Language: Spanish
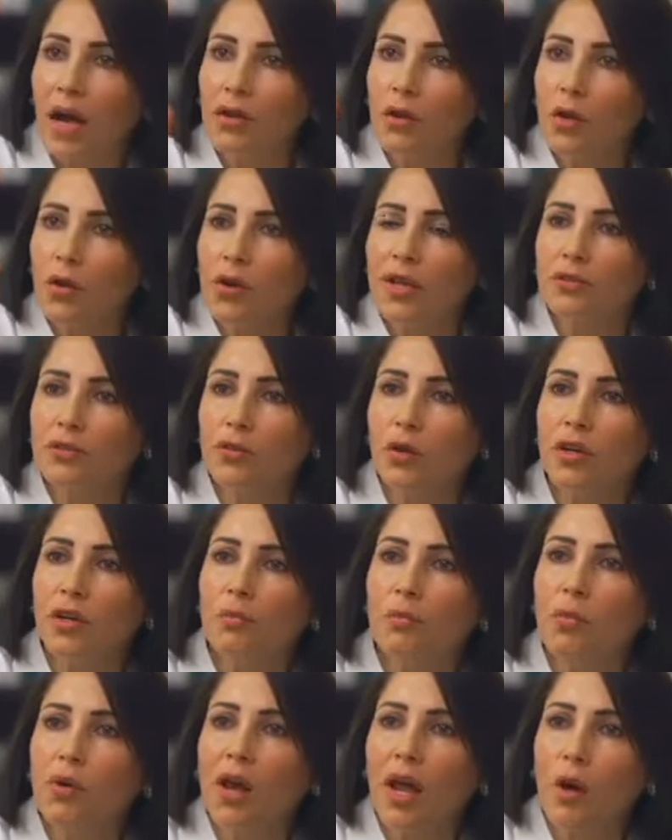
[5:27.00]
Hay dos
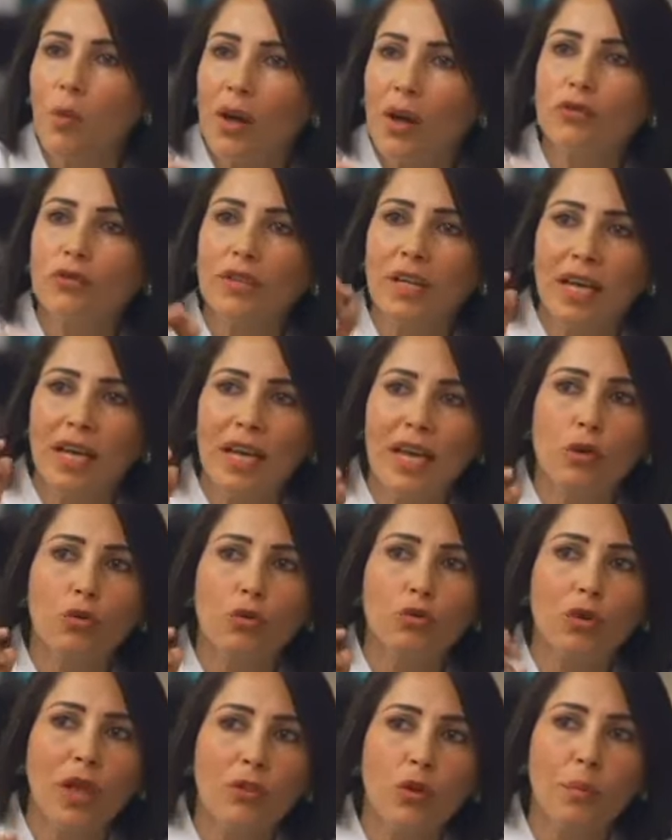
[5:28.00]
razones por las cuales no están
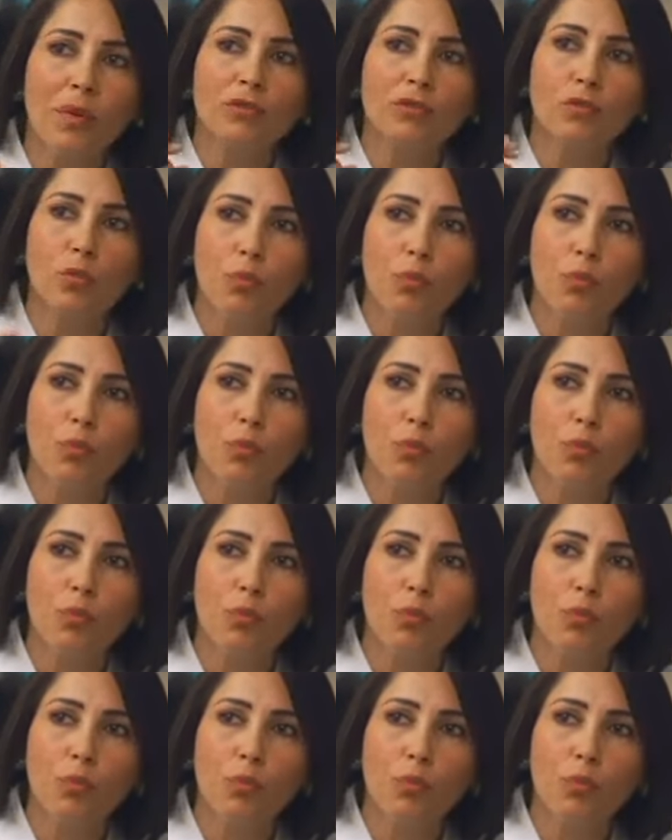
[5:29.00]
ejecutando el